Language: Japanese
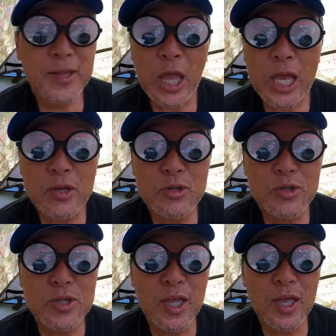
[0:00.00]
退
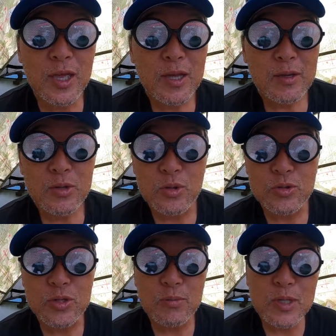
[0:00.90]
屈で途
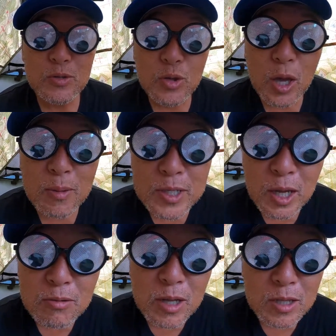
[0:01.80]
中で見るのやめ
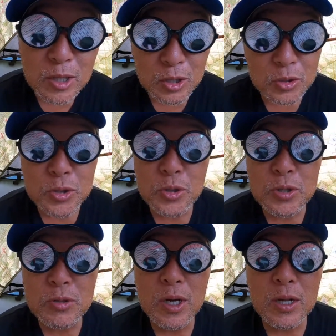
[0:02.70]
ちゃうなんて言う人い
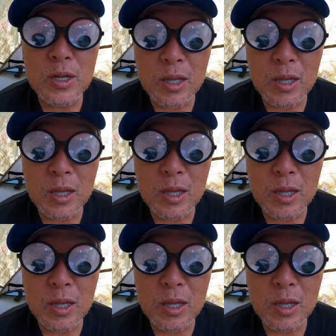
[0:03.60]
るから